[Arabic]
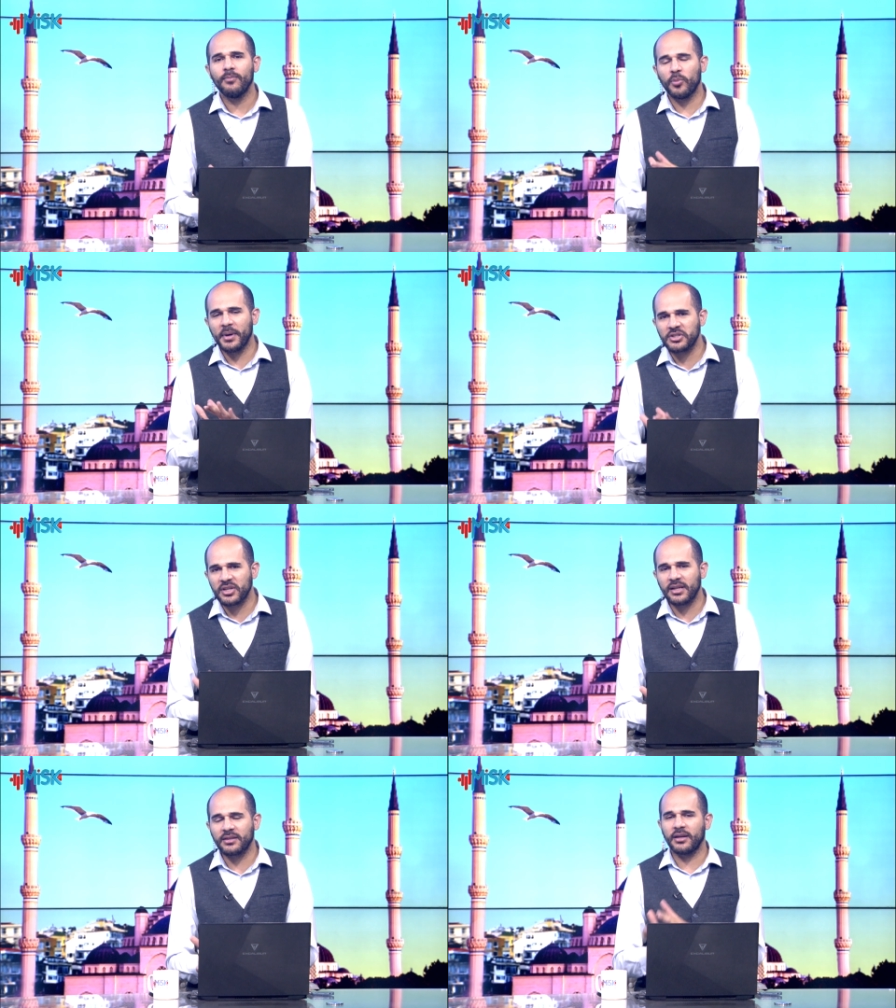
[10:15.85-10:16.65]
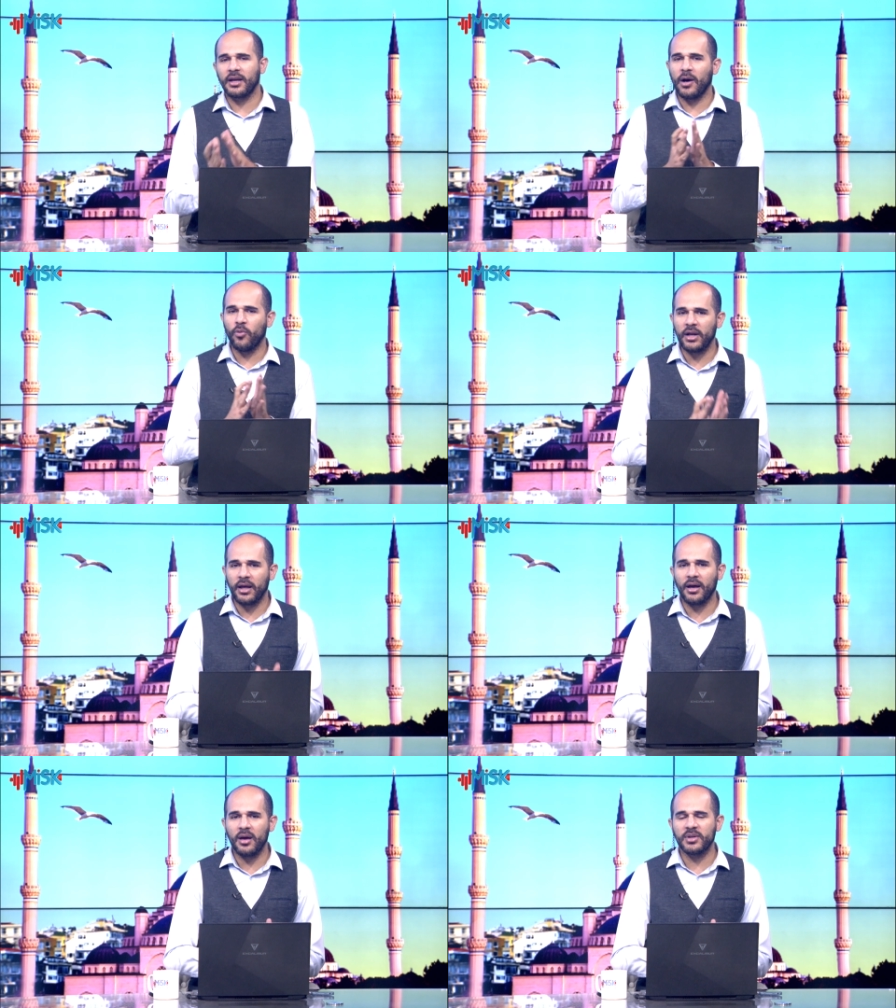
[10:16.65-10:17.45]
مباشره يحول
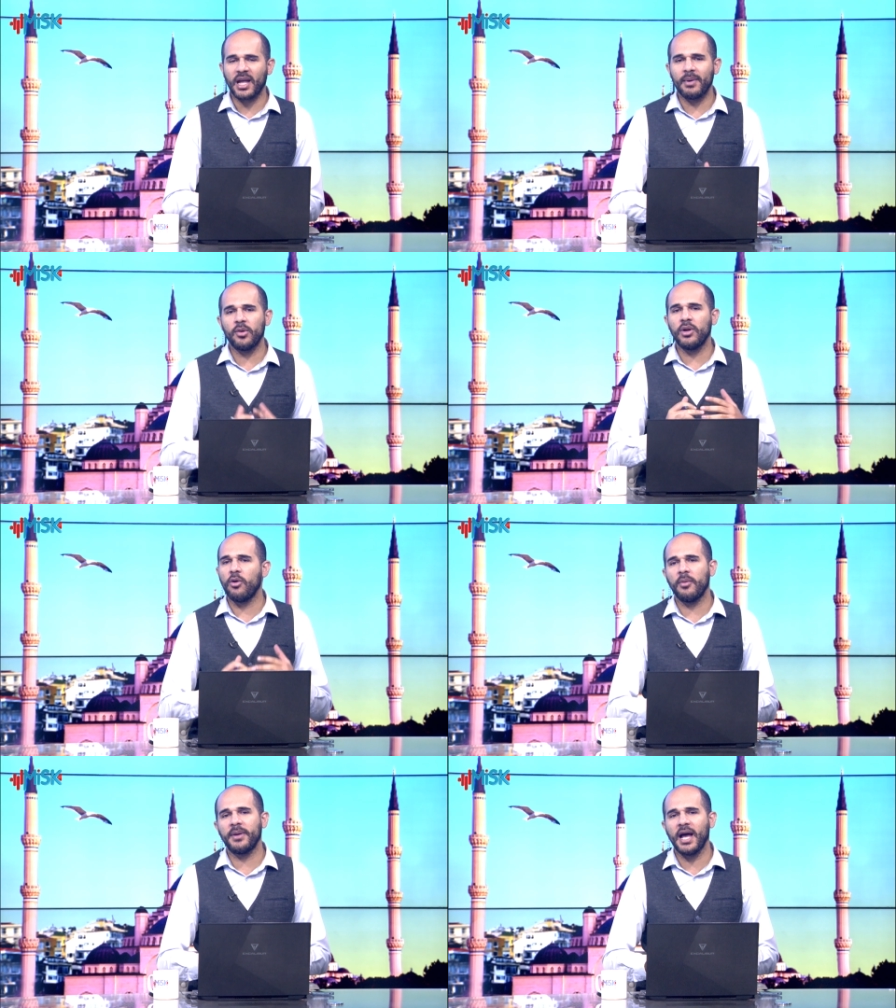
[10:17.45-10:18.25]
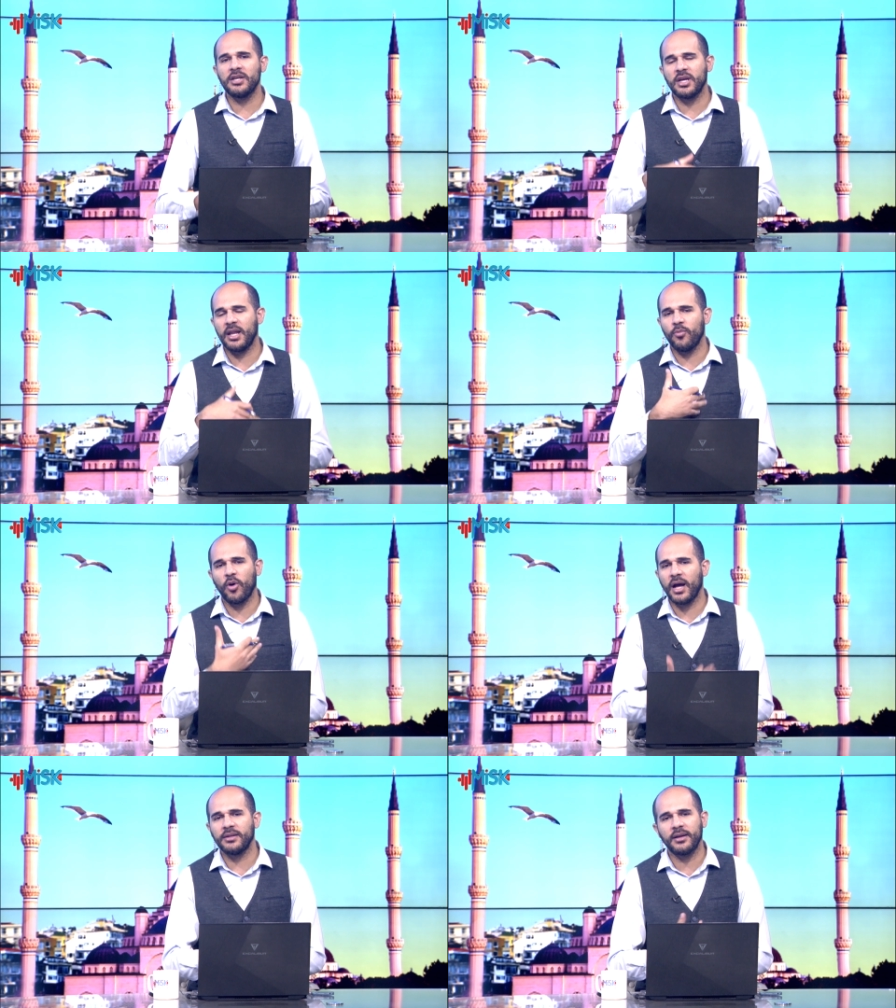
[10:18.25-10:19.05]
اقامه عمله ولا هو بحاجه الى
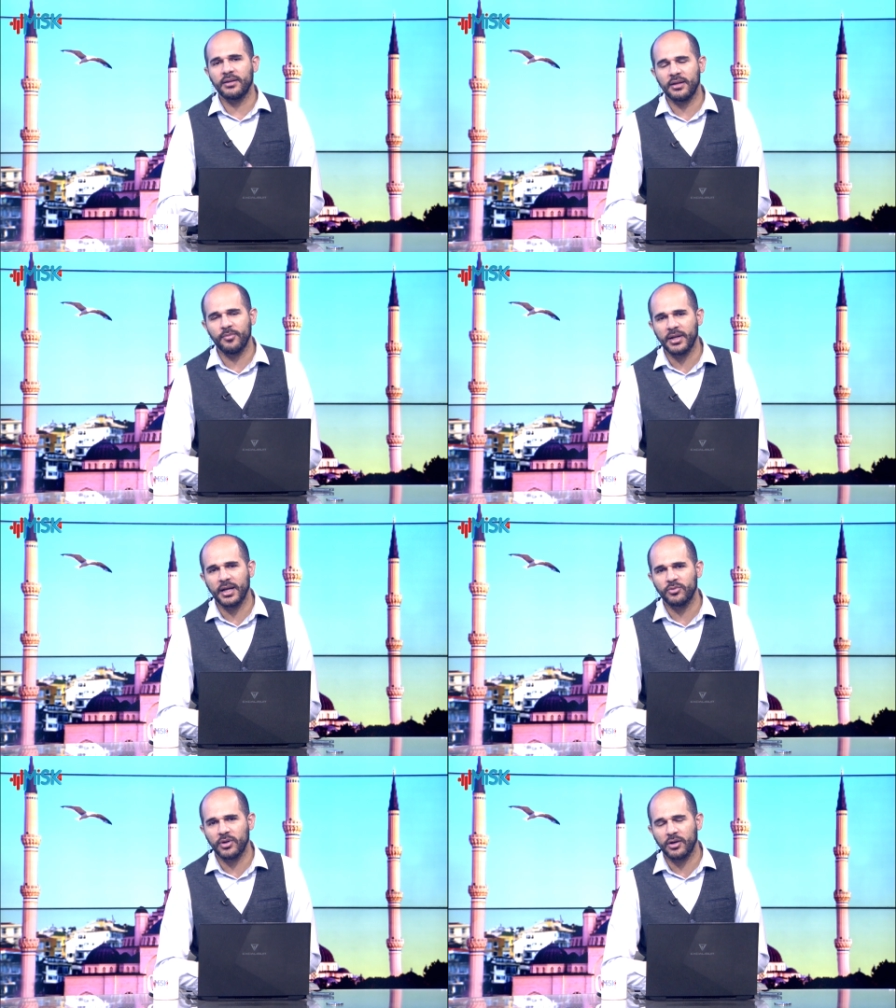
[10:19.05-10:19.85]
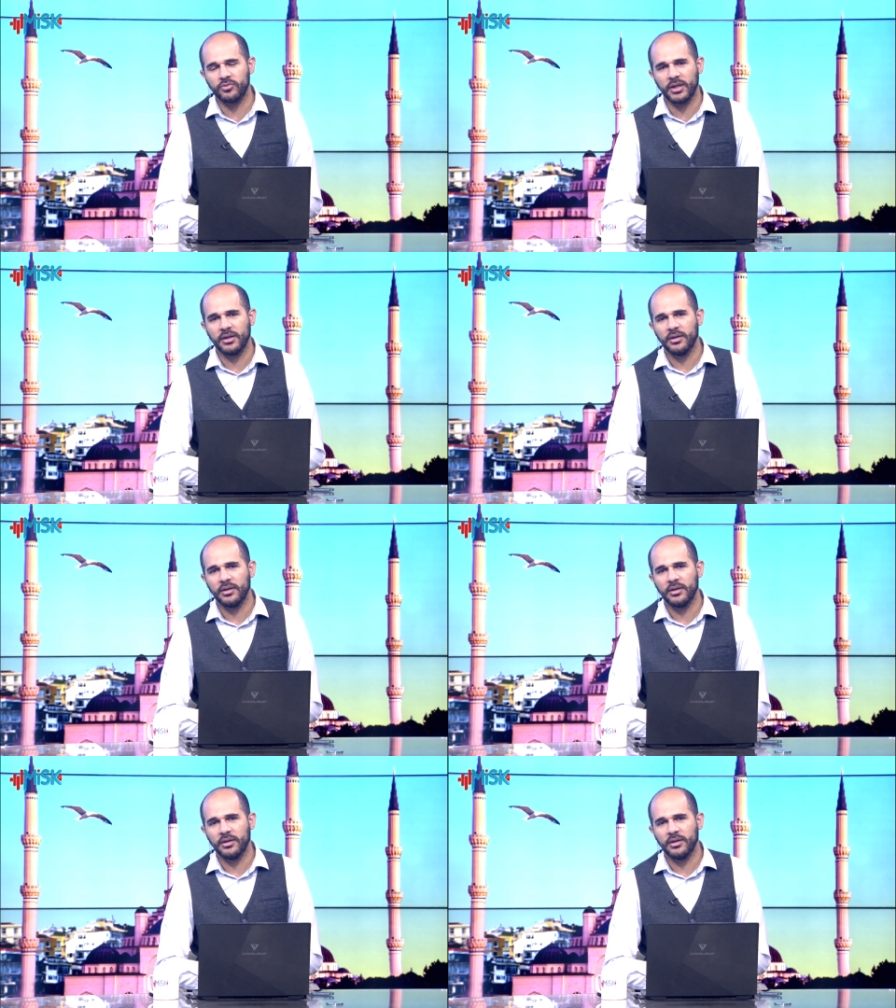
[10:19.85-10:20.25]
مغادره البلاد والعوده ما,